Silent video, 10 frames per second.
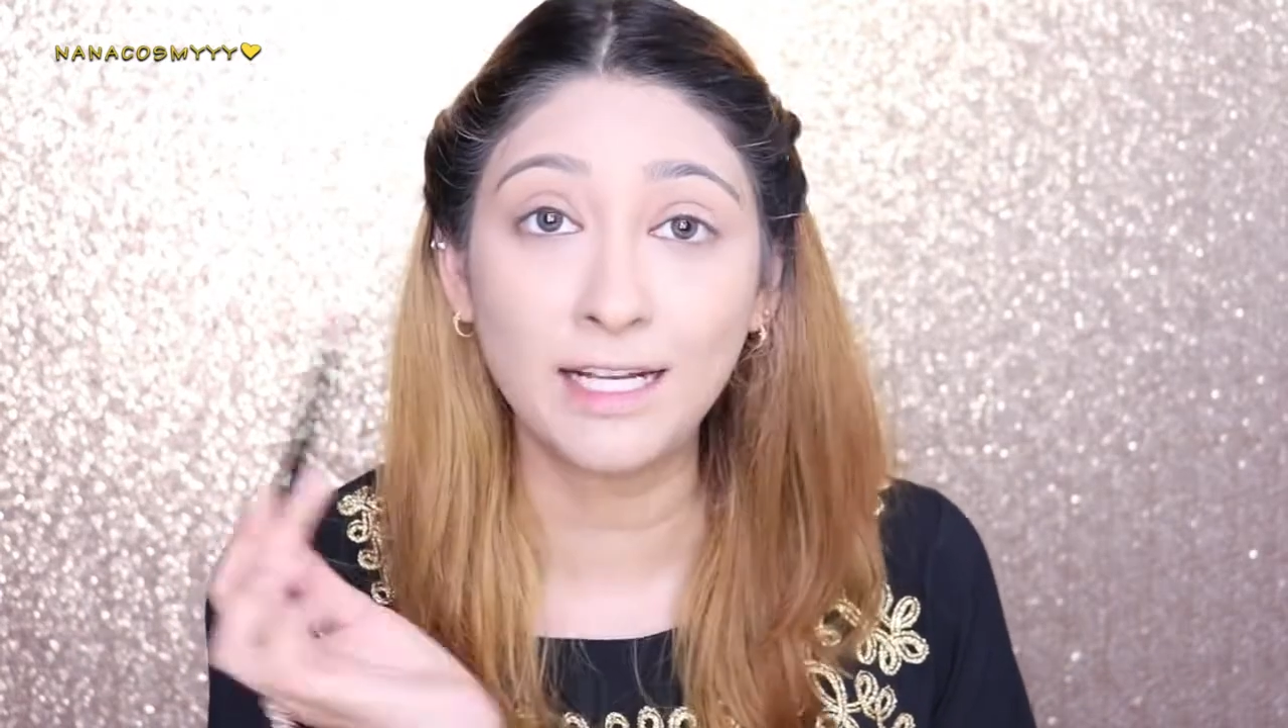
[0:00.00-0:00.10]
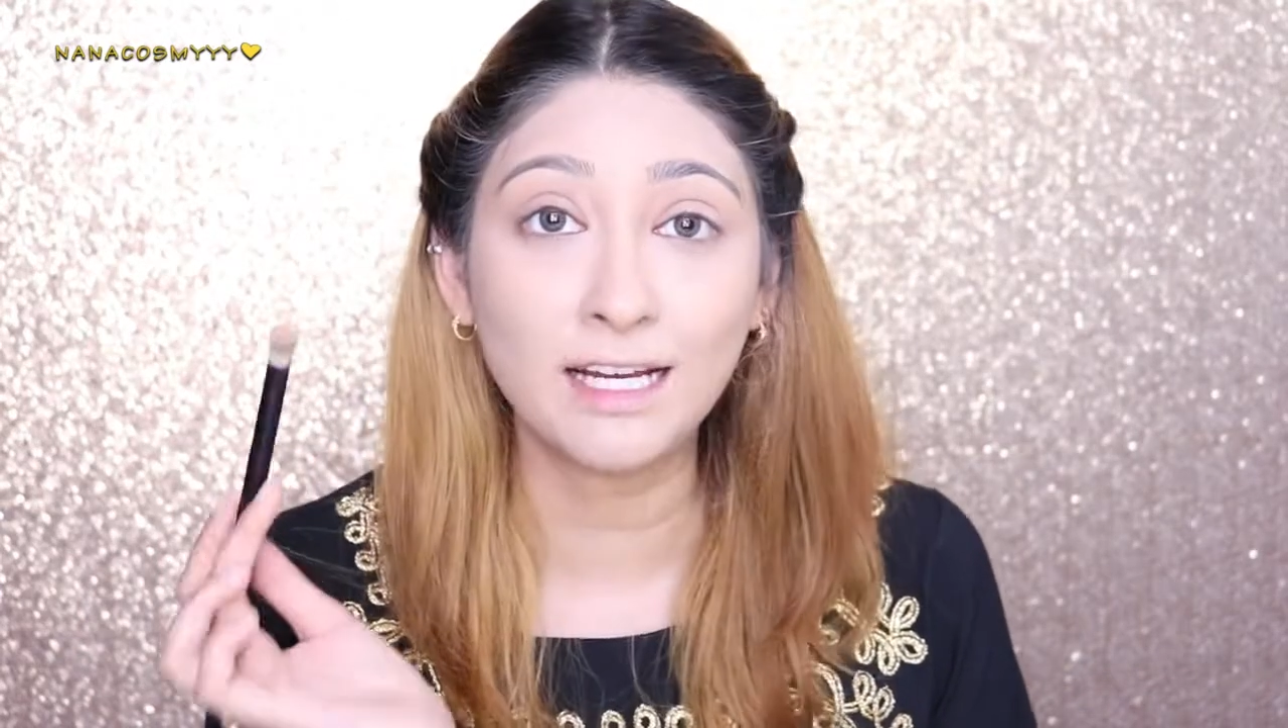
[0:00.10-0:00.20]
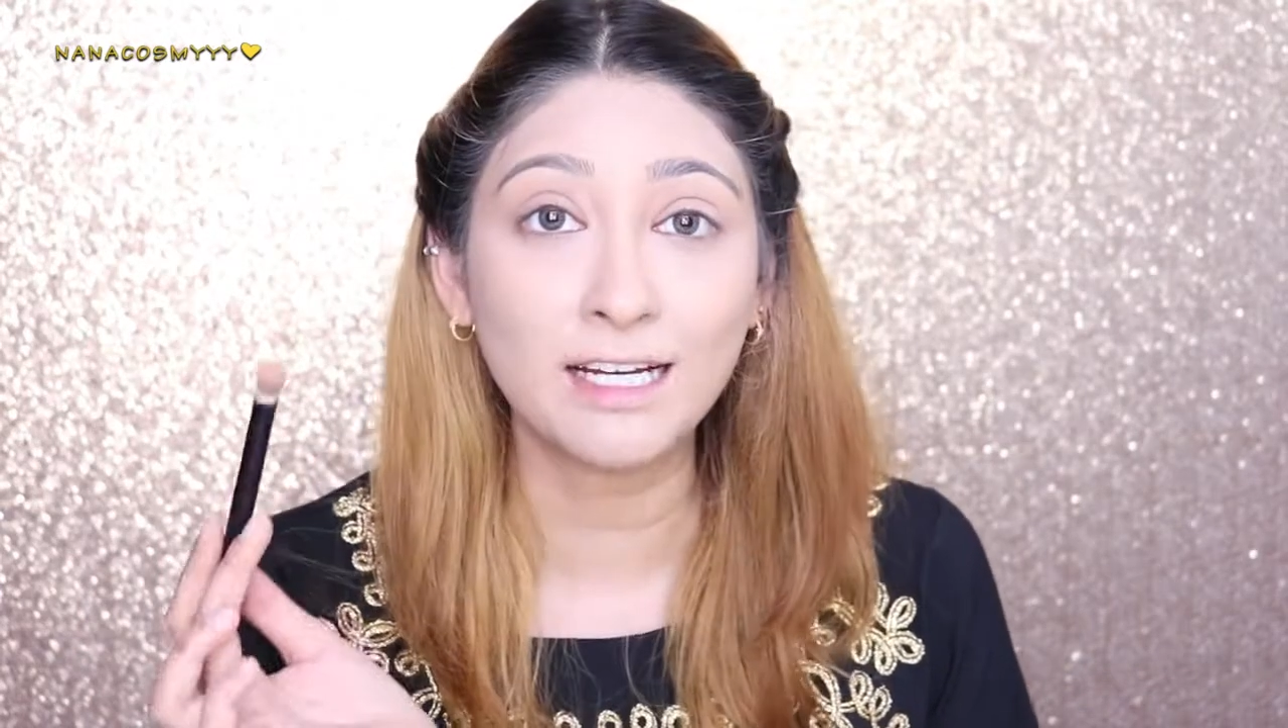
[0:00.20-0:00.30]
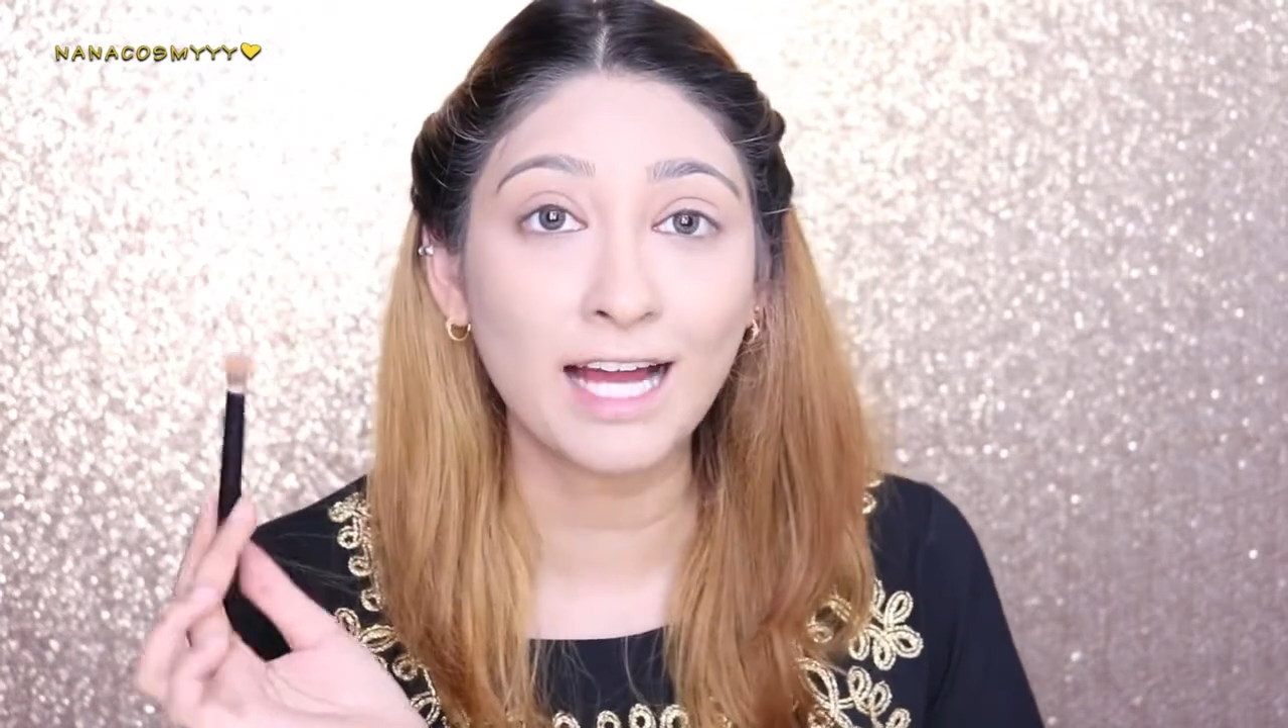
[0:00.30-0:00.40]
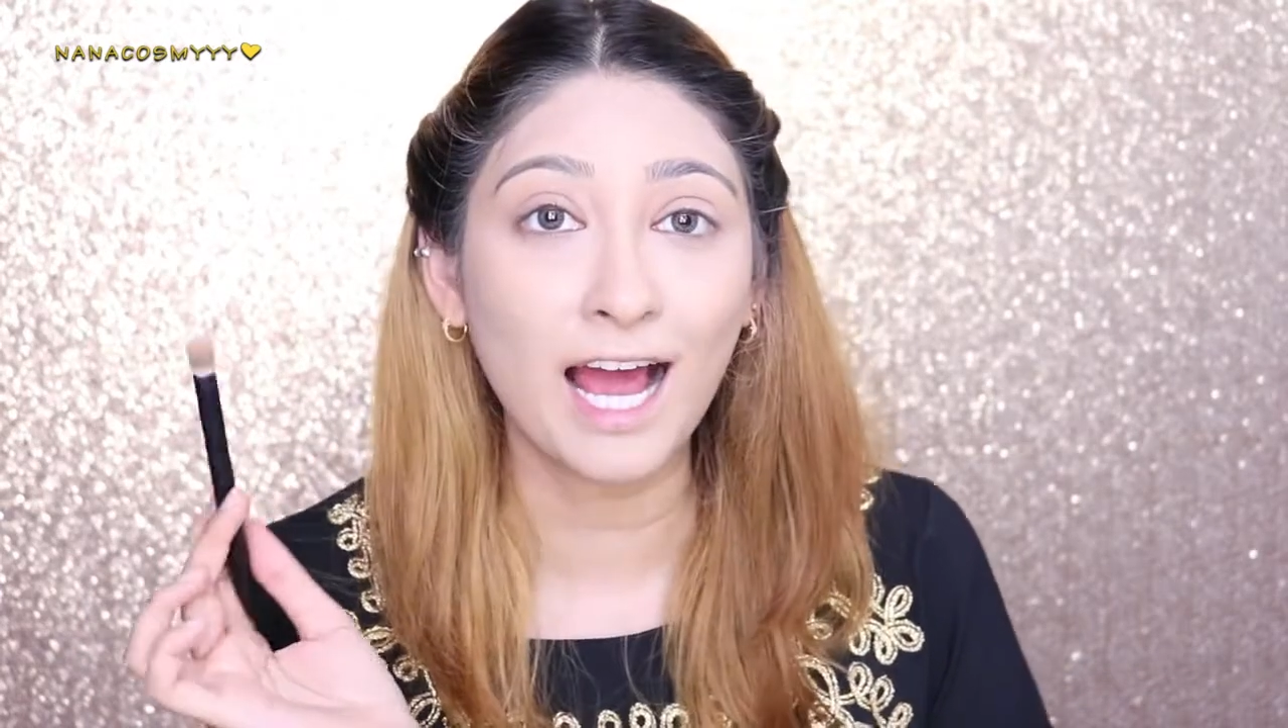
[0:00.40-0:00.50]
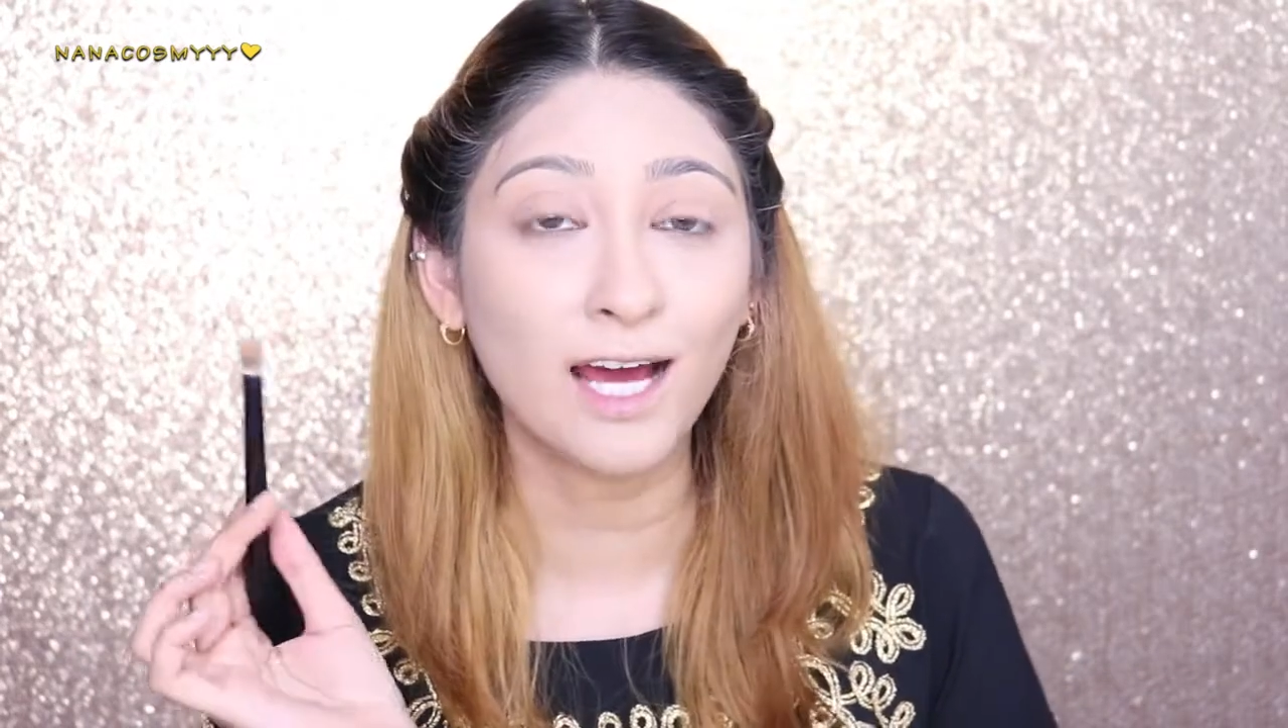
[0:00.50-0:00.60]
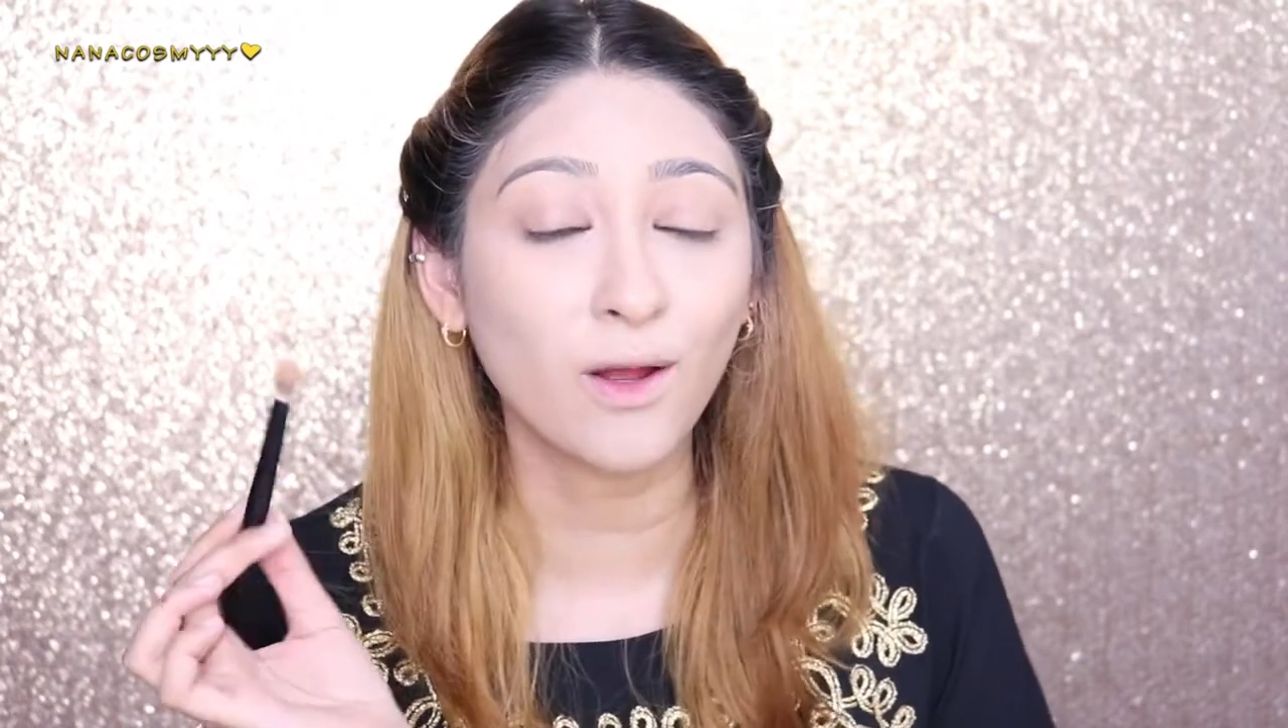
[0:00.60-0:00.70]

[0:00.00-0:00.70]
ดีเลยนะคะ